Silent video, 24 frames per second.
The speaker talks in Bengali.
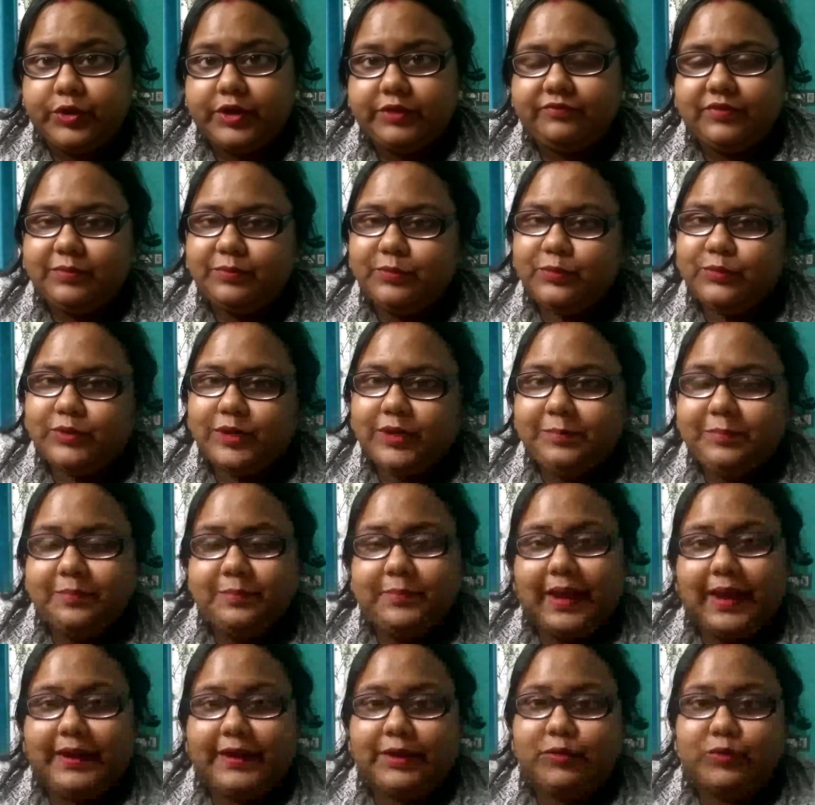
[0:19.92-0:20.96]
গুড ইভিনিং বন্ধুরা
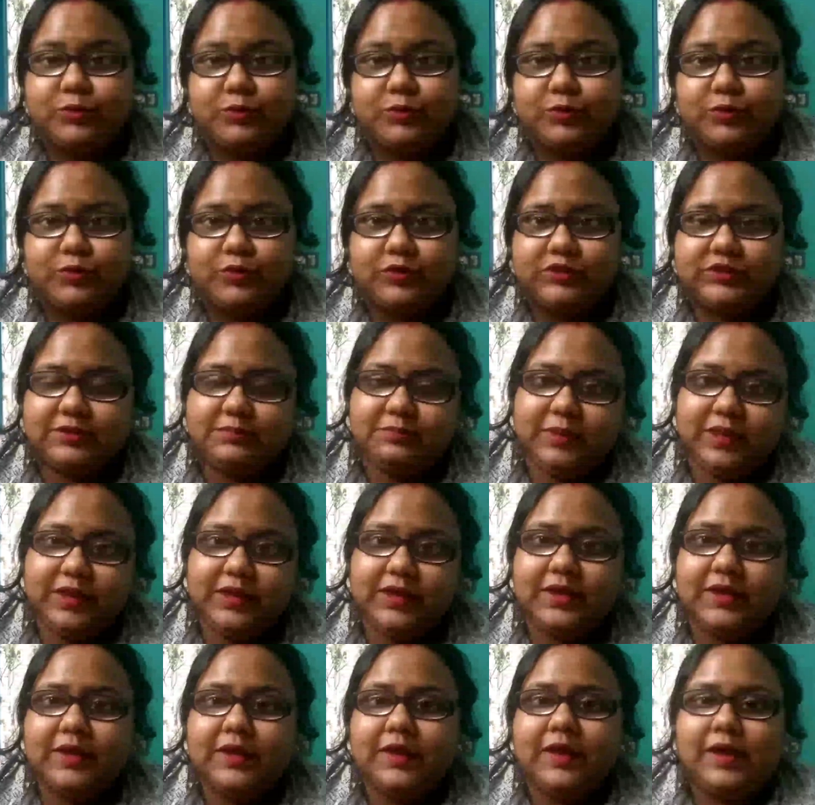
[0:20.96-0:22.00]
বাইরে গুড় করছে মেঘ
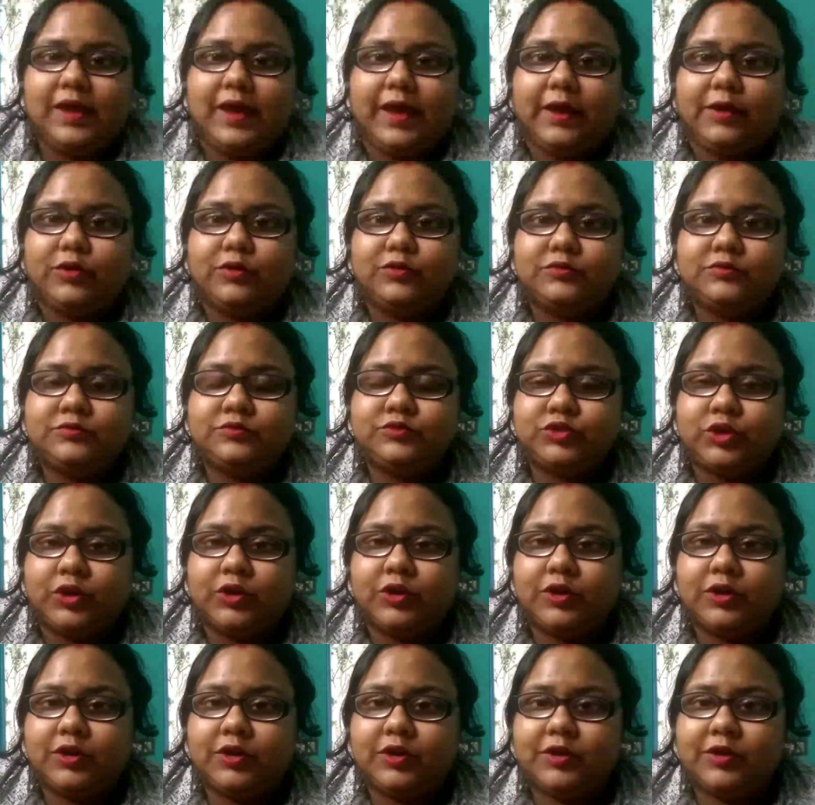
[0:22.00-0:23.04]
এখন
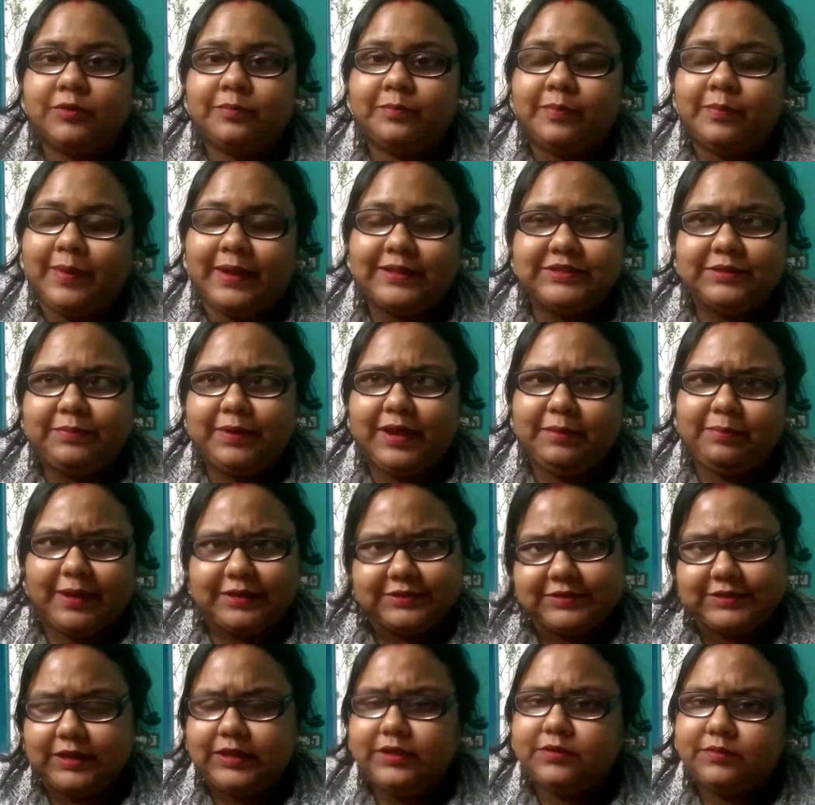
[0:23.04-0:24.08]
বাজে প্রায়
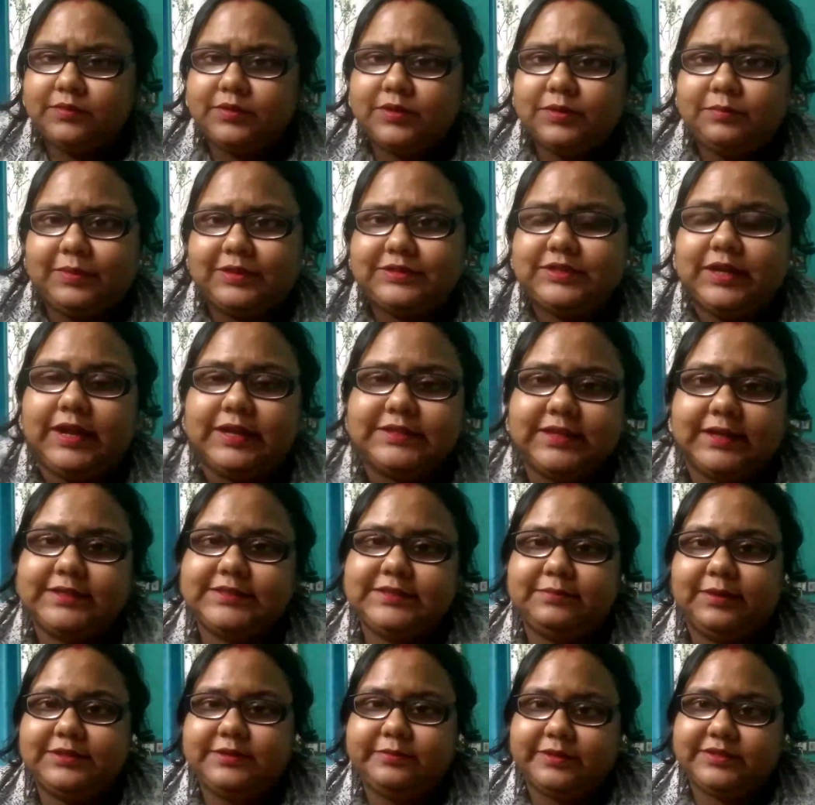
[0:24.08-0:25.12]
পাঁচটা পাঁচটার কাছাকাছি
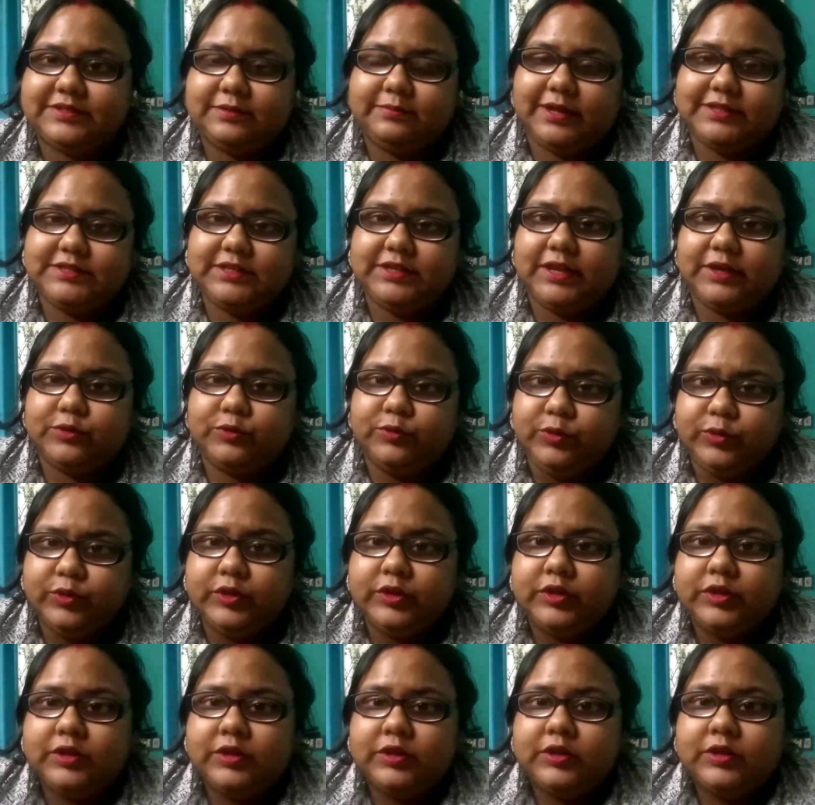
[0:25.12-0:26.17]
বাজে পাঁচটা বাজেনি এখনো
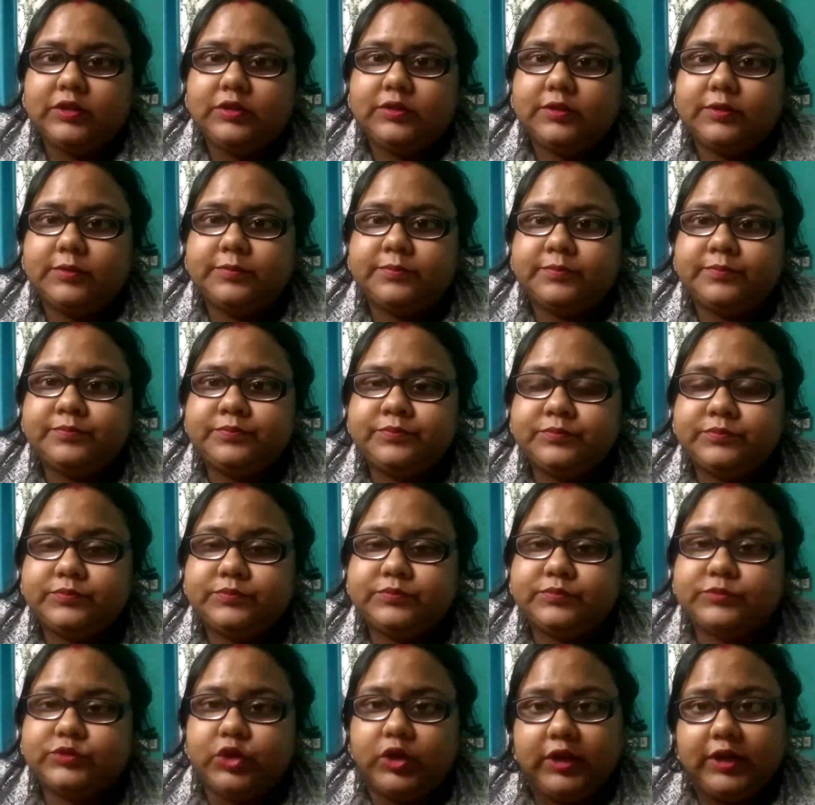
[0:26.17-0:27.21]
তো
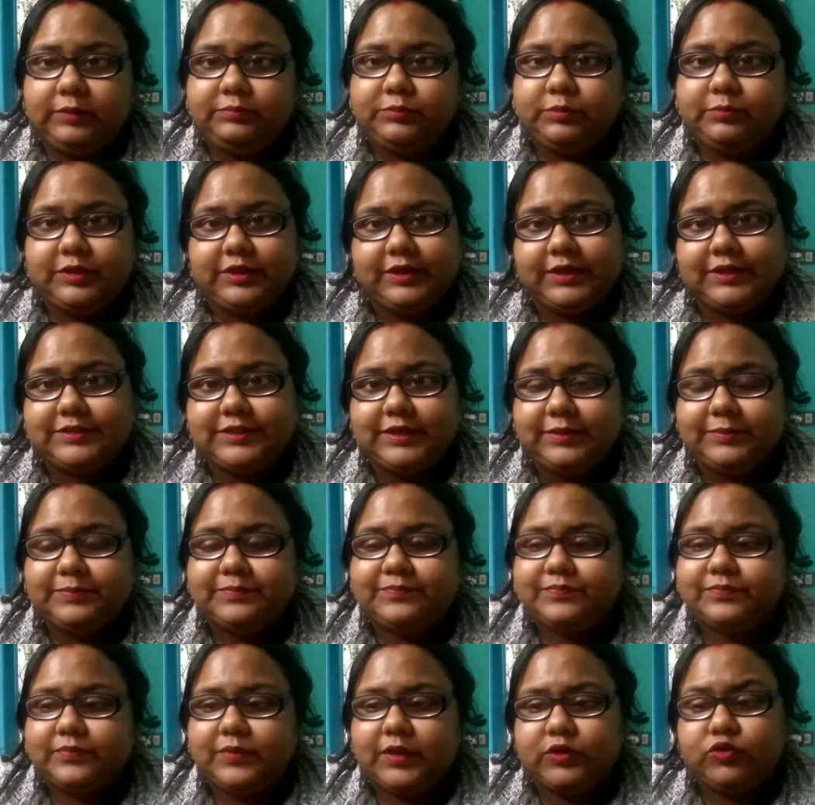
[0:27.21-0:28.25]
চলে এলাম তোমাদের কাছে
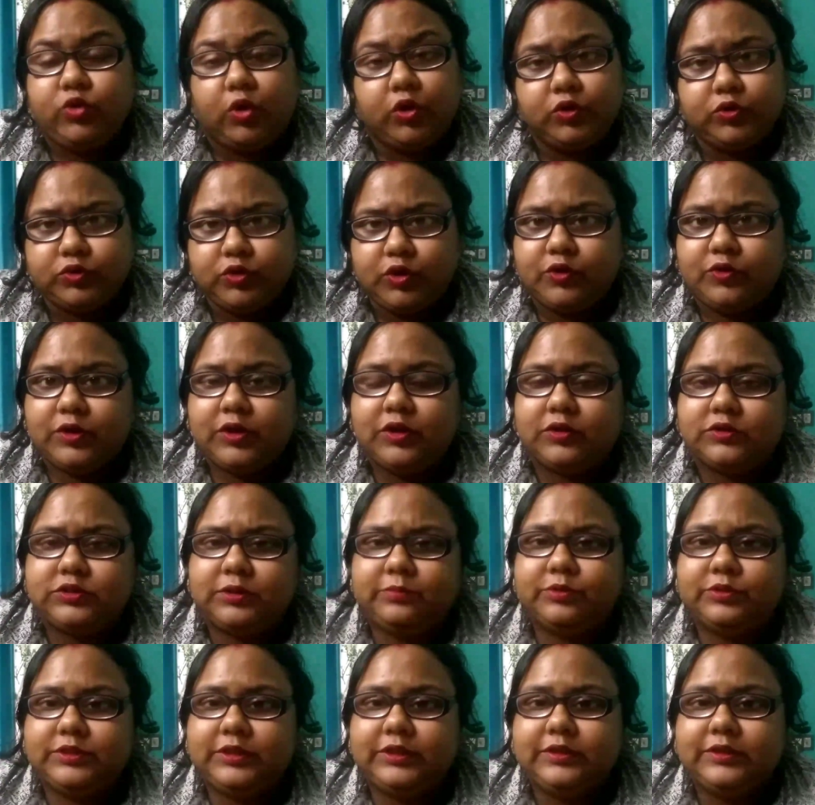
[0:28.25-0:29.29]
একটু অন্য ধরনের কথা
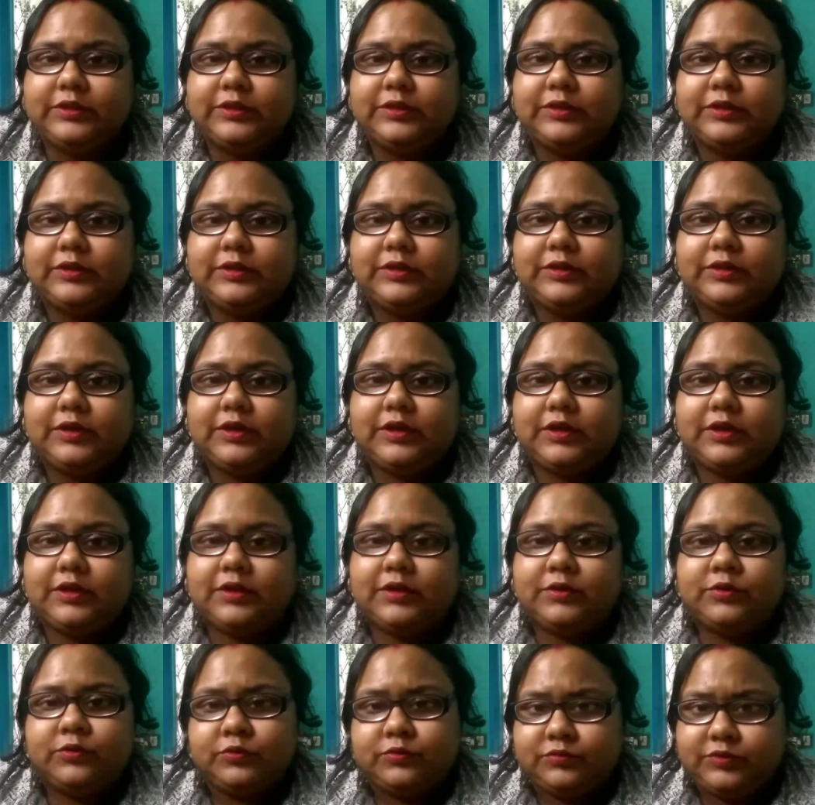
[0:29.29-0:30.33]
বলতে
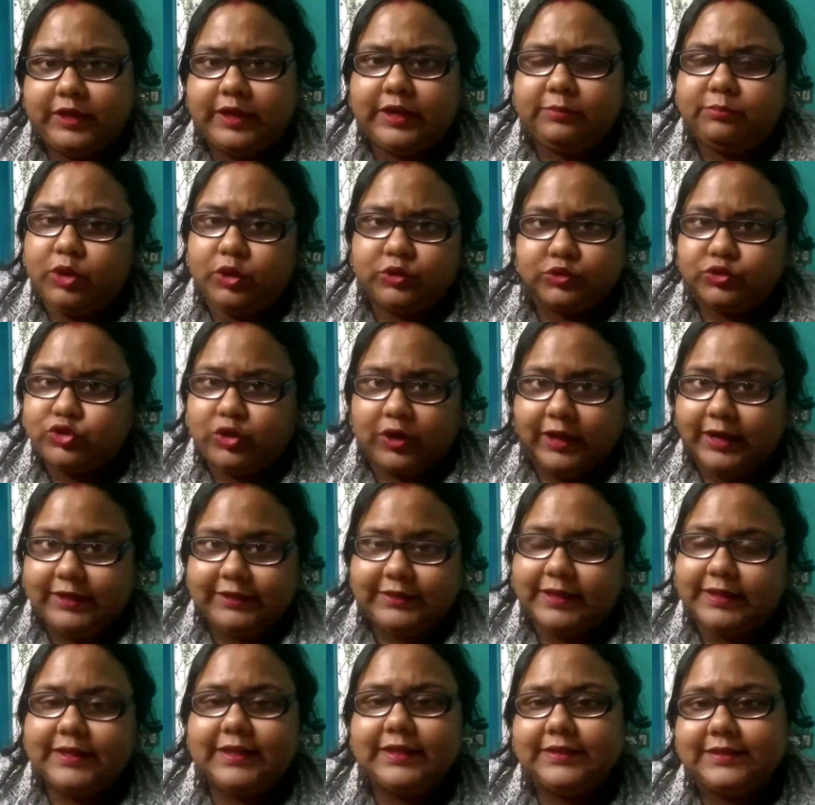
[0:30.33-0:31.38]
ডেলি ব্লগ তো সকালেই
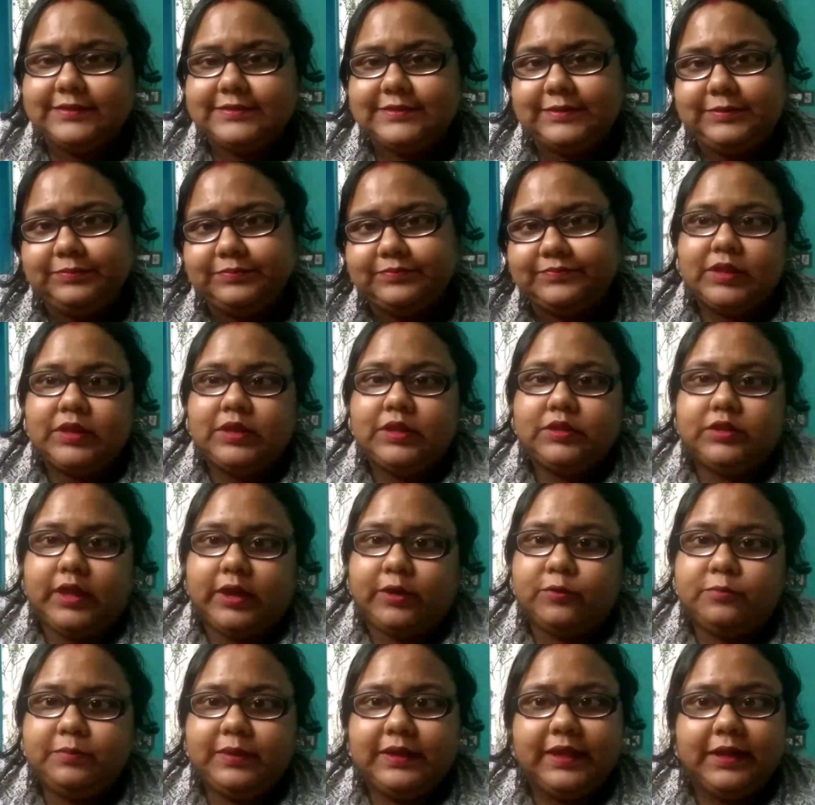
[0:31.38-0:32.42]
দেখিয়ে দিয়েছি তো
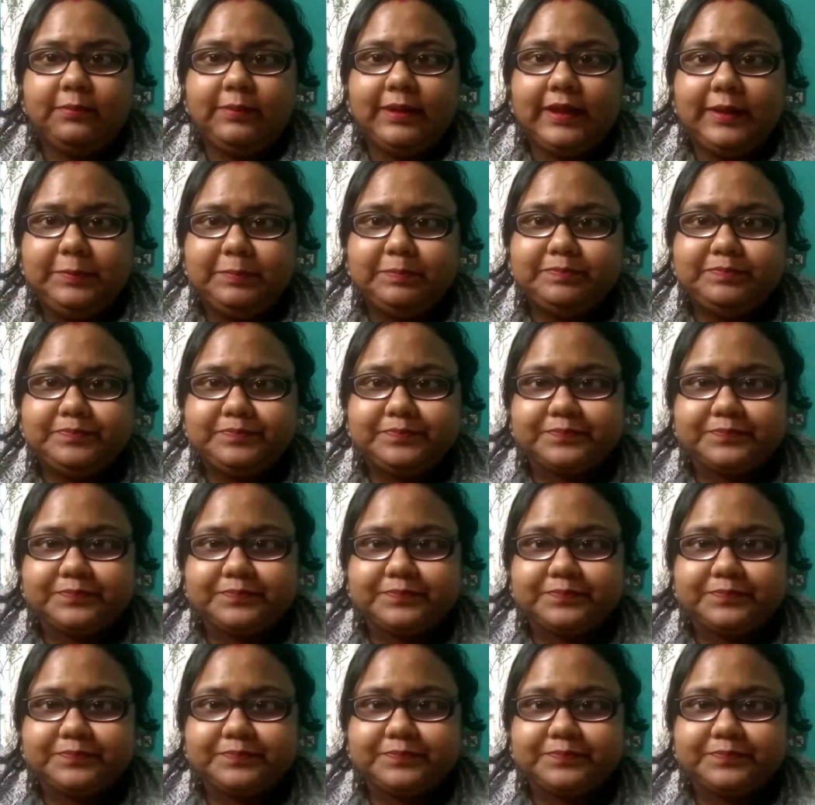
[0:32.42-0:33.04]
এখন বিকেলবেলায়